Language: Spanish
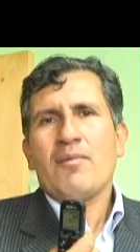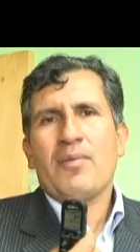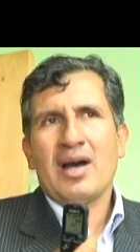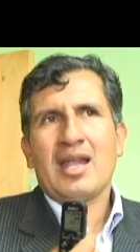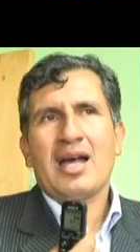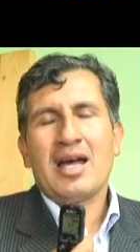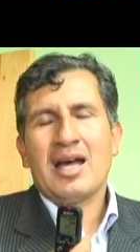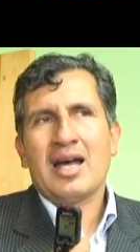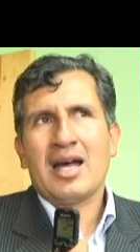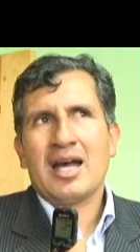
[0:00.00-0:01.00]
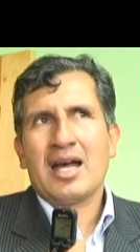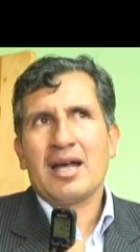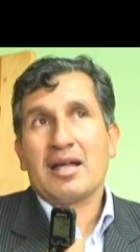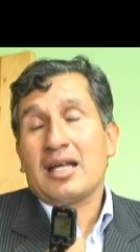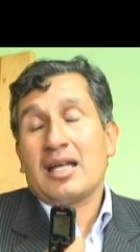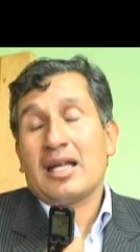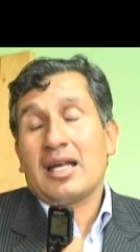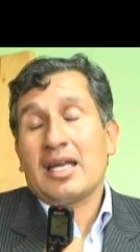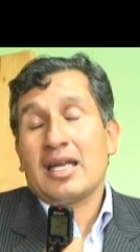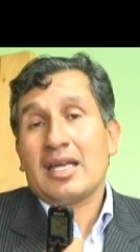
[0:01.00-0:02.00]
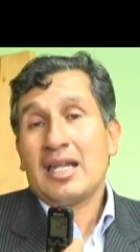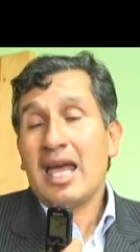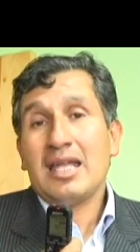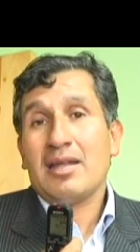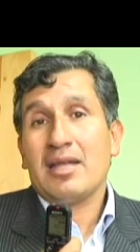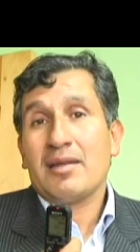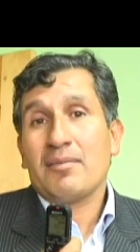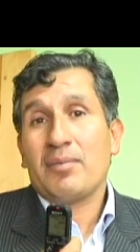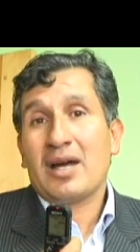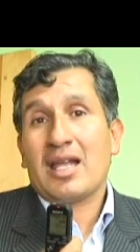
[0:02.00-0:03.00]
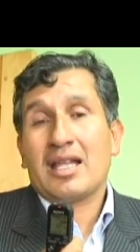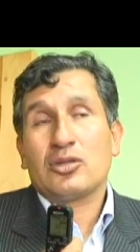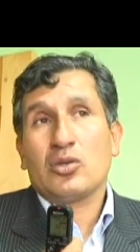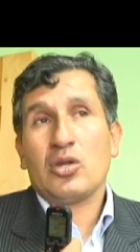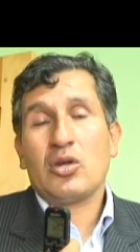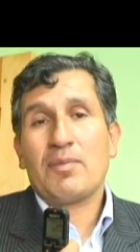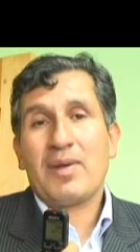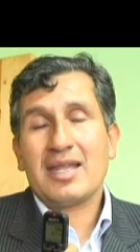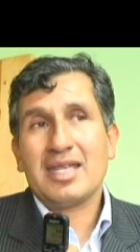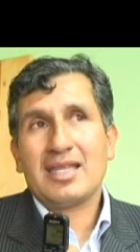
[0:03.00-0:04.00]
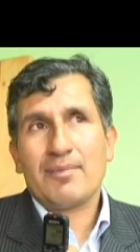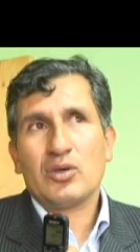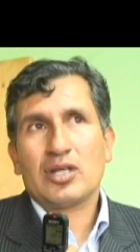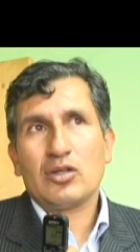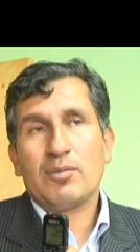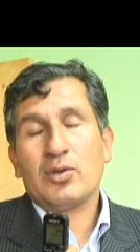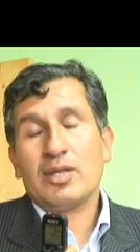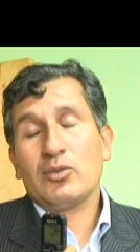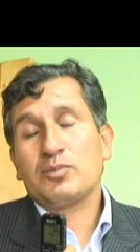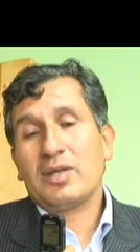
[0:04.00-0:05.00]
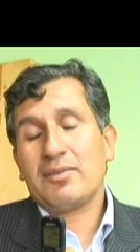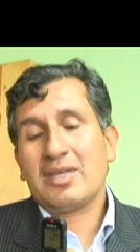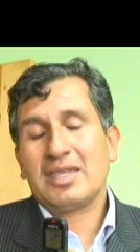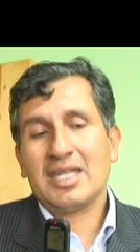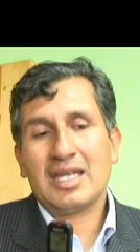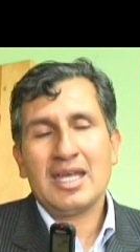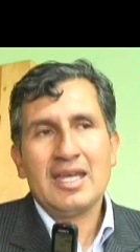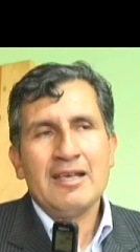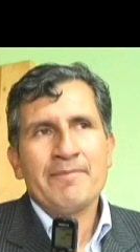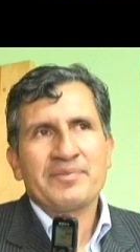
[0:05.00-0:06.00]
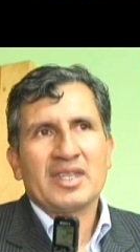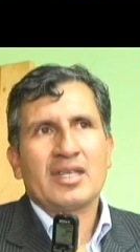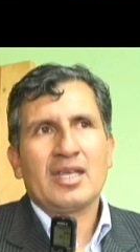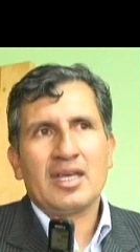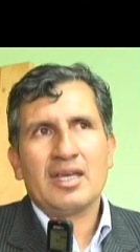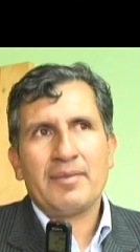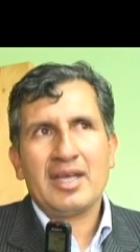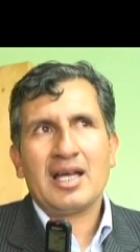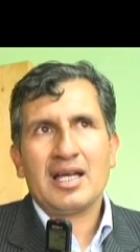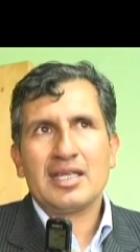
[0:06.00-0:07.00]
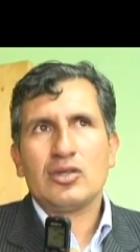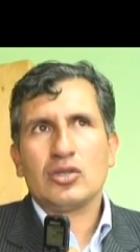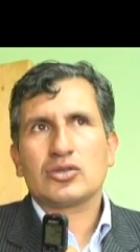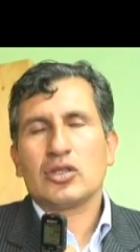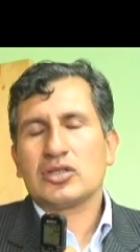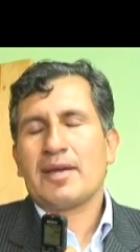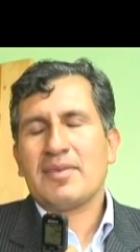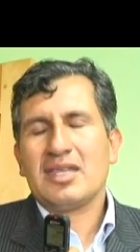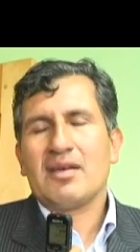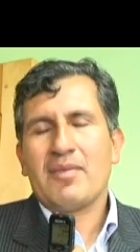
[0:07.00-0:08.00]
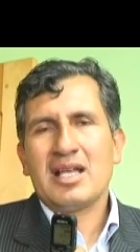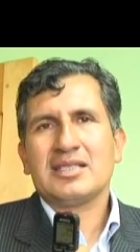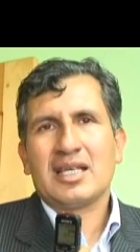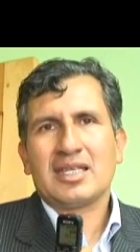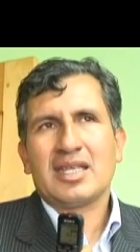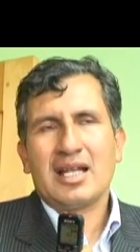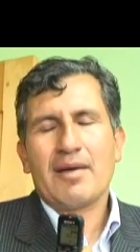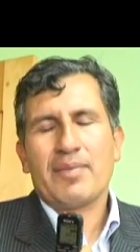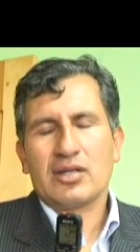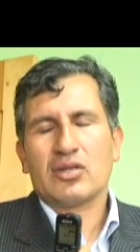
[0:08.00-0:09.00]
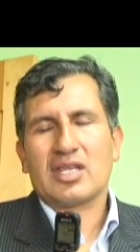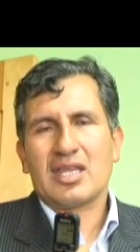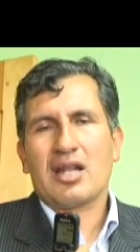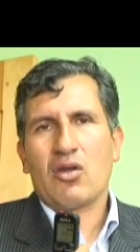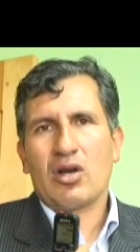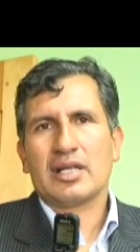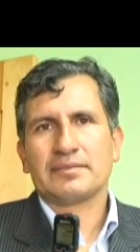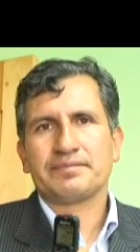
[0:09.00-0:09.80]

para el aire para todo el planeta, porque no podemos permitir que vengan y nos contaminen más aquí en la parroquia de Aloha.